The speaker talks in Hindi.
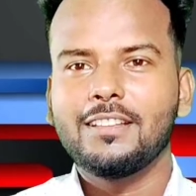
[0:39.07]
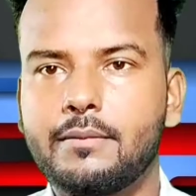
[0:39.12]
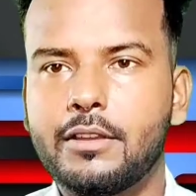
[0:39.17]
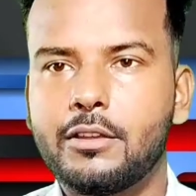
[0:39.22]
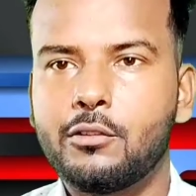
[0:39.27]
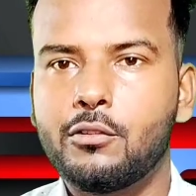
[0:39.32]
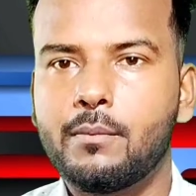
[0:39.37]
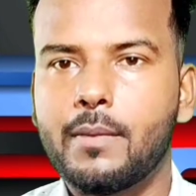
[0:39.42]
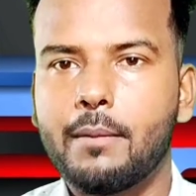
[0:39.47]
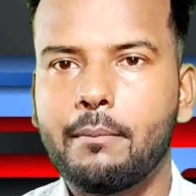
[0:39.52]

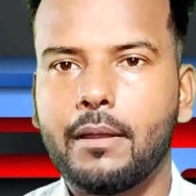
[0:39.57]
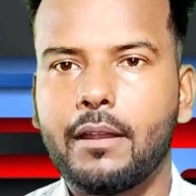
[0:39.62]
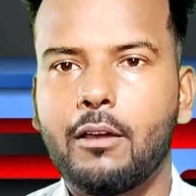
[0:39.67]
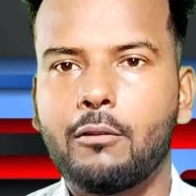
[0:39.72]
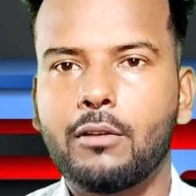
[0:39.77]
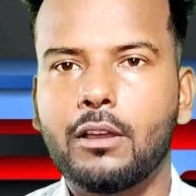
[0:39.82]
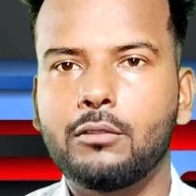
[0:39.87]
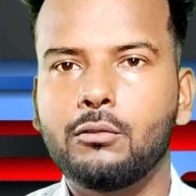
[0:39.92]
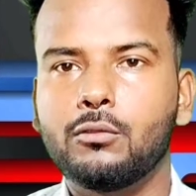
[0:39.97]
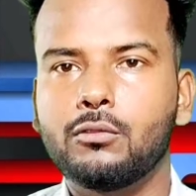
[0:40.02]
वीडियो मैं
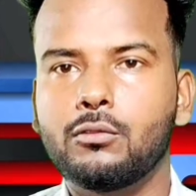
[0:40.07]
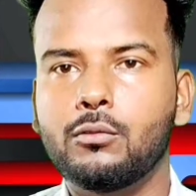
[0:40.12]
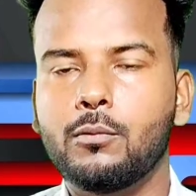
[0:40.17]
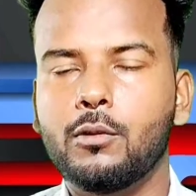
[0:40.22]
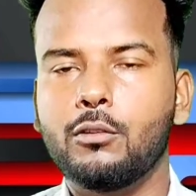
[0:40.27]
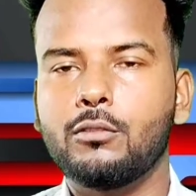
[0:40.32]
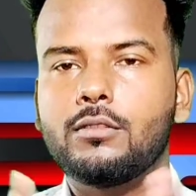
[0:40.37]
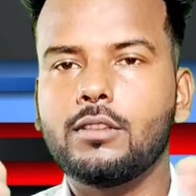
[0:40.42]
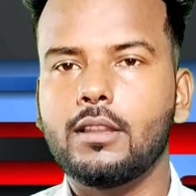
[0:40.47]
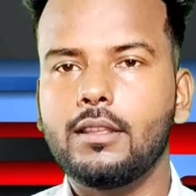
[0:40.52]
बनाऊंगा दोस्तों
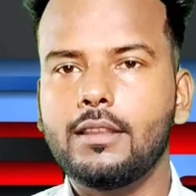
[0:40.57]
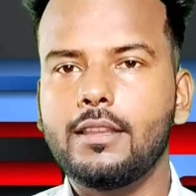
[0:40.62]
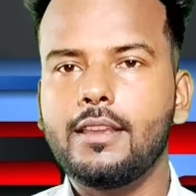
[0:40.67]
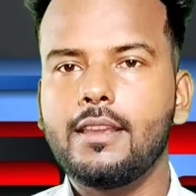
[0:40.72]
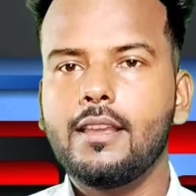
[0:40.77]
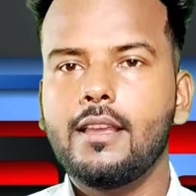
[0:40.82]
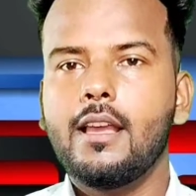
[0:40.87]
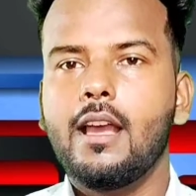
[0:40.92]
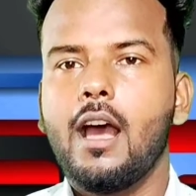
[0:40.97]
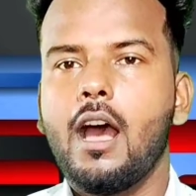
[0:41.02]
बहुत जल्दी
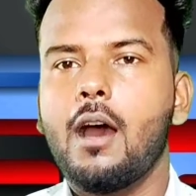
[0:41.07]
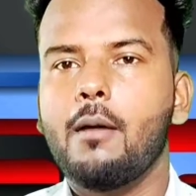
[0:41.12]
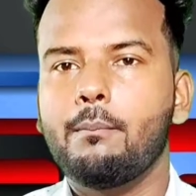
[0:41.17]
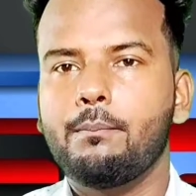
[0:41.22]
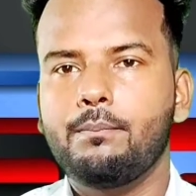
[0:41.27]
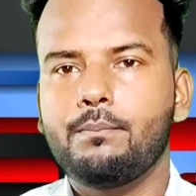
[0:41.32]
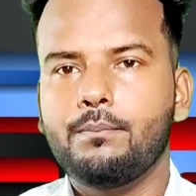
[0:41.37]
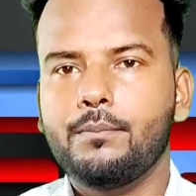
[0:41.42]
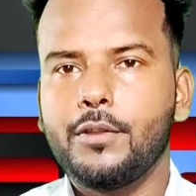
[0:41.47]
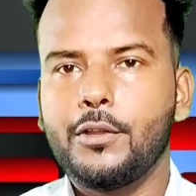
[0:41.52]

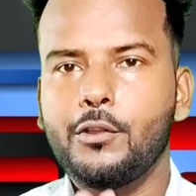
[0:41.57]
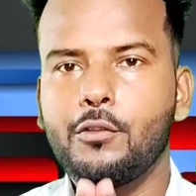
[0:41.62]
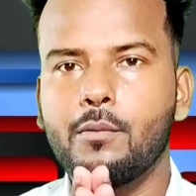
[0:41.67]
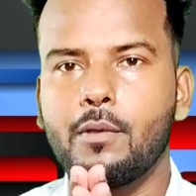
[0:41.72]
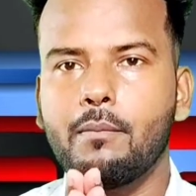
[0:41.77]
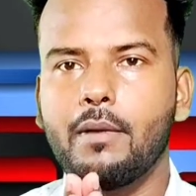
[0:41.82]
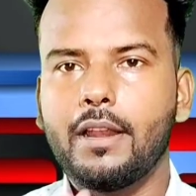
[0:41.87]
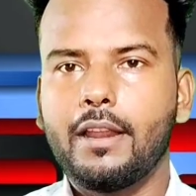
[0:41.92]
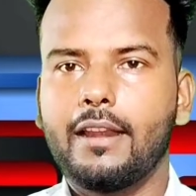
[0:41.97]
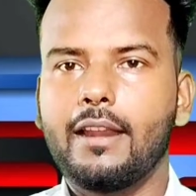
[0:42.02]
आप वीडियो
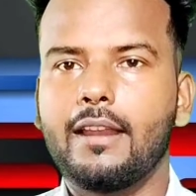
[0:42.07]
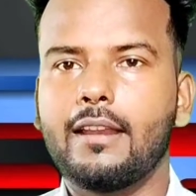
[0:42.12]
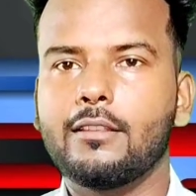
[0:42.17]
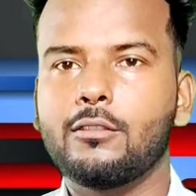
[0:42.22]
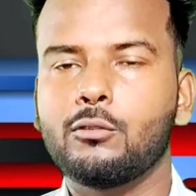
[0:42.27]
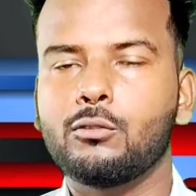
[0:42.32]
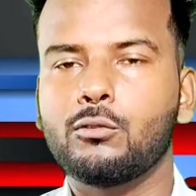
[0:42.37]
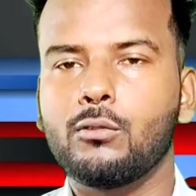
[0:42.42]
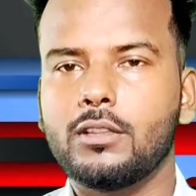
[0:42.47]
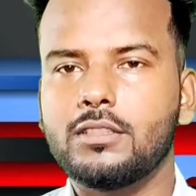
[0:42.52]
में बने रहना
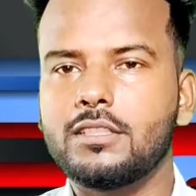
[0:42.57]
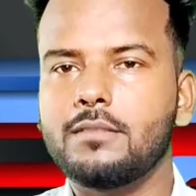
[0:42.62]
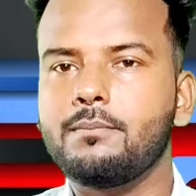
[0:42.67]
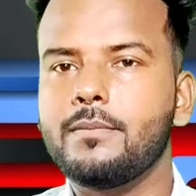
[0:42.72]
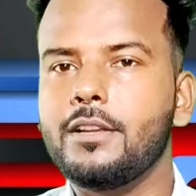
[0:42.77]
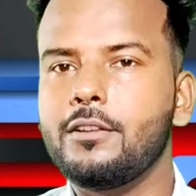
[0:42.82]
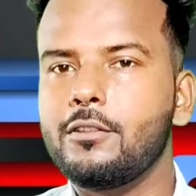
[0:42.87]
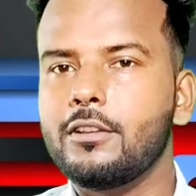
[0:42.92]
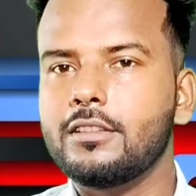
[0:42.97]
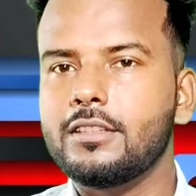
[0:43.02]
दोस्तों अच्छी
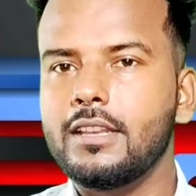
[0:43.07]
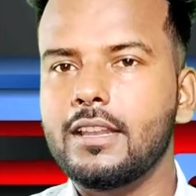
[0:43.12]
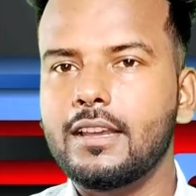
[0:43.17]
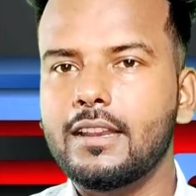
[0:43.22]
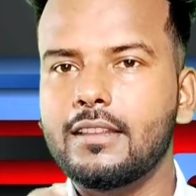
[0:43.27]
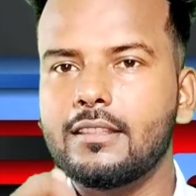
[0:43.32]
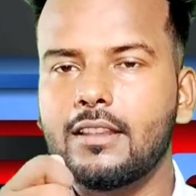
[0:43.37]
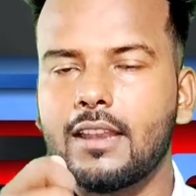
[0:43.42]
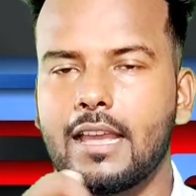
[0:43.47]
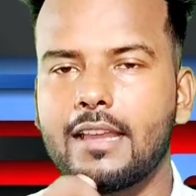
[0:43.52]
वीडियो अच्छी लग
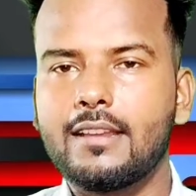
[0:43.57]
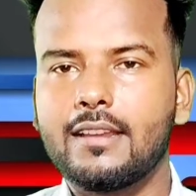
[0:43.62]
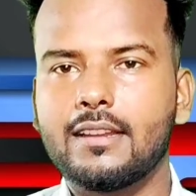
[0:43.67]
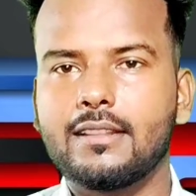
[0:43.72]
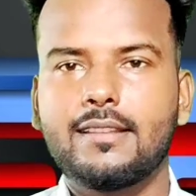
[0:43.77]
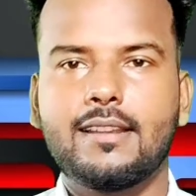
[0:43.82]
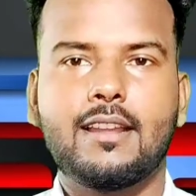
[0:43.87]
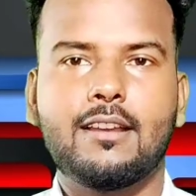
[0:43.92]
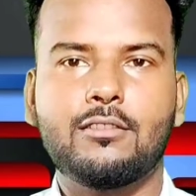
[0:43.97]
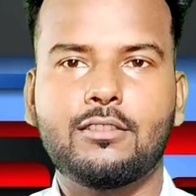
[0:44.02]
रही है तो लाइक कर
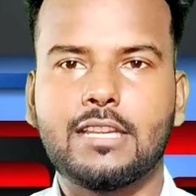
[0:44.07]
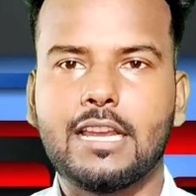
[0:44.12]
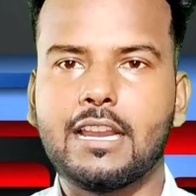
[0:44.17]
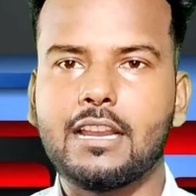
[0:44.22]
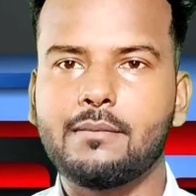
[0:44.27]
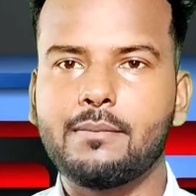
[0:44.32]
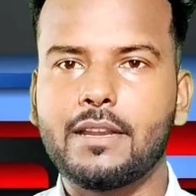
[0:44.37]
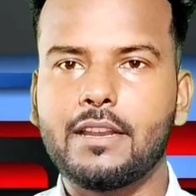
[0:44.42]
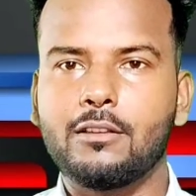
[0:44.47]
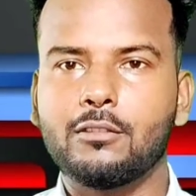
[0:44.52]
देना और
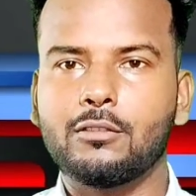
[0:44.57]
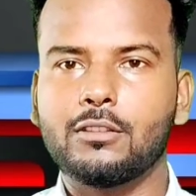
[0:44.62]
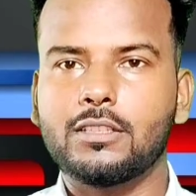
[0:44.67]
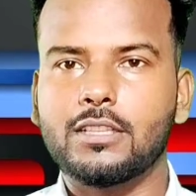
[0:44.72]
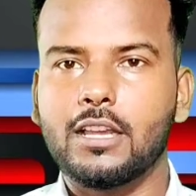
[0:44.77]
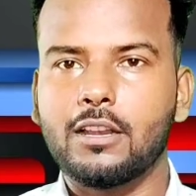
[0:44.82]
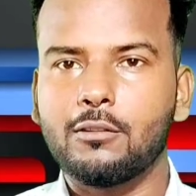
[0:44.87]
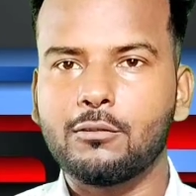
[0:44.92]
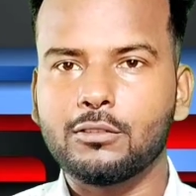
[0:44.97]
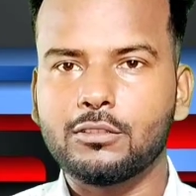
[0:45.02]
चैनल पर नए हो तो
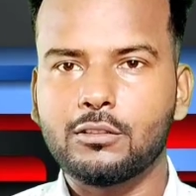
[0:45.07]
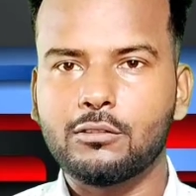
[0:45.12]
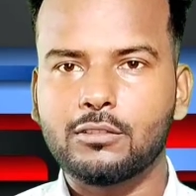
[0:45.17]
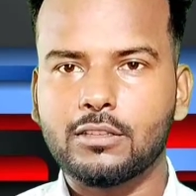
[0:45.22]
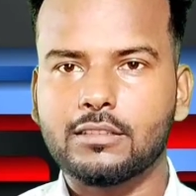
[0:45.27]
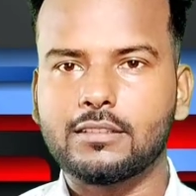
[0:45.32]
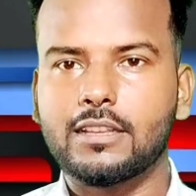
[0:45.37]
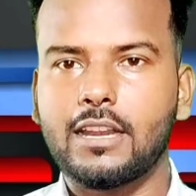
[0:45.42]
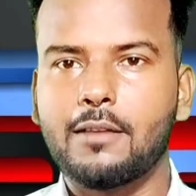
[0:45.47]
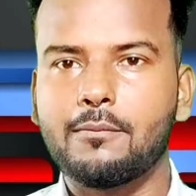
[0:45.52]
चैनल को जरूर
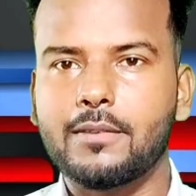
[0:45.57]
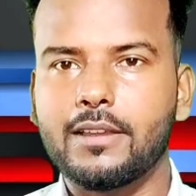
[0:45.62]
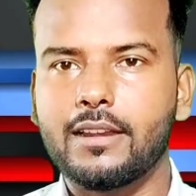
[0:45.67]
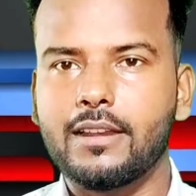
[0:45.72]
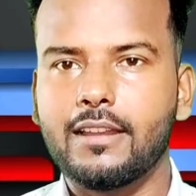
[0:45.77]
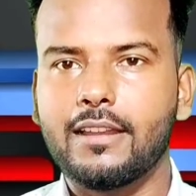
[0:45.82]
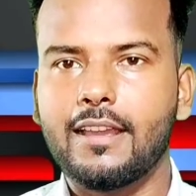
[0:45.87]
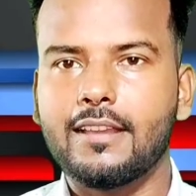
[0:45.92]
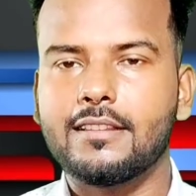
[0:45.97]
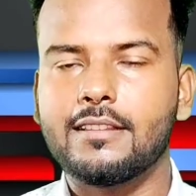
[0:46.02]
सब्सक्राइब कर
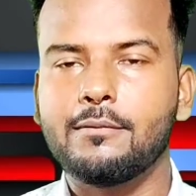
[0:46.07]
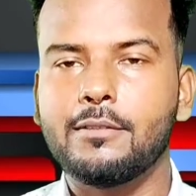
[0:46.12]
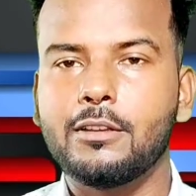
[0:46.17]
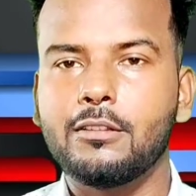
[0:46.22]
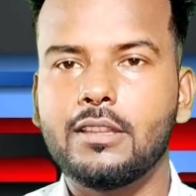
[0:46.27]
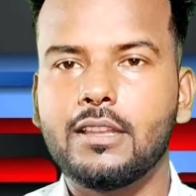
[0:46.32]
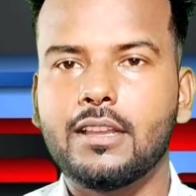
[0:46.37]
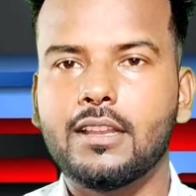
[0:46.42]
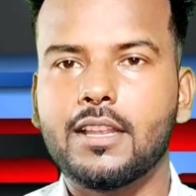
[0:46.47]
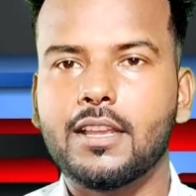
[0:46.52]
लेना इसी
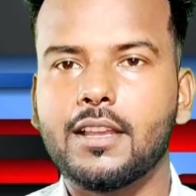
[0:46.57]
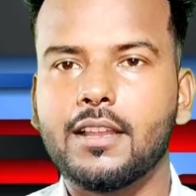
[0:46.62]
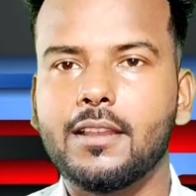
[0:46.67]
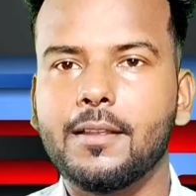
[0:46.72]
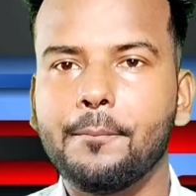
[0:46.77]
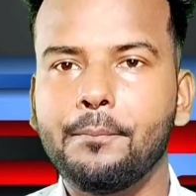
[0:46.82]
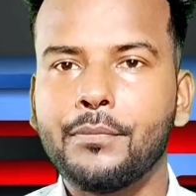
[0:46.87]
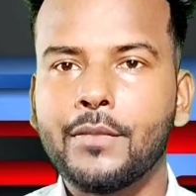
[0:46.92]
वीडियो देखने के लिए